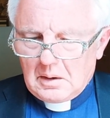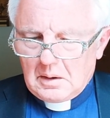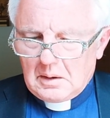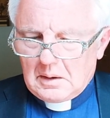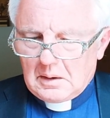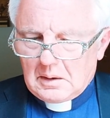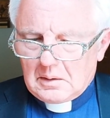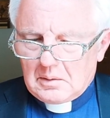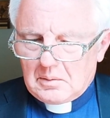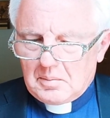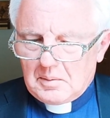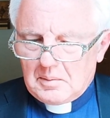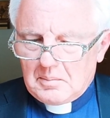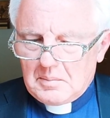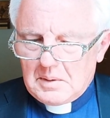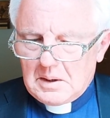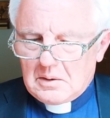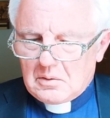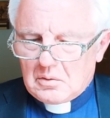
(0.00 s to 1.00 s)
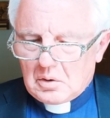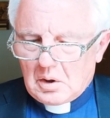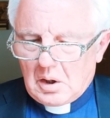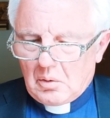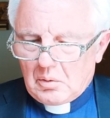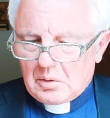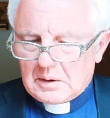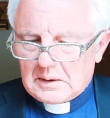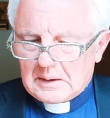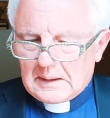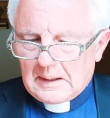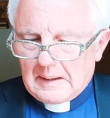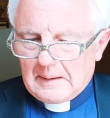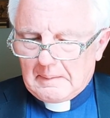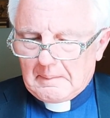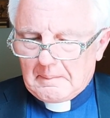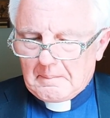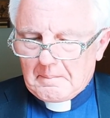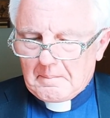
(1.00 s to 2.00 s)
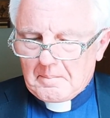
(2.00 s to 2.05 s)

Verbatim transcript: irgendwie misstrauisch sein.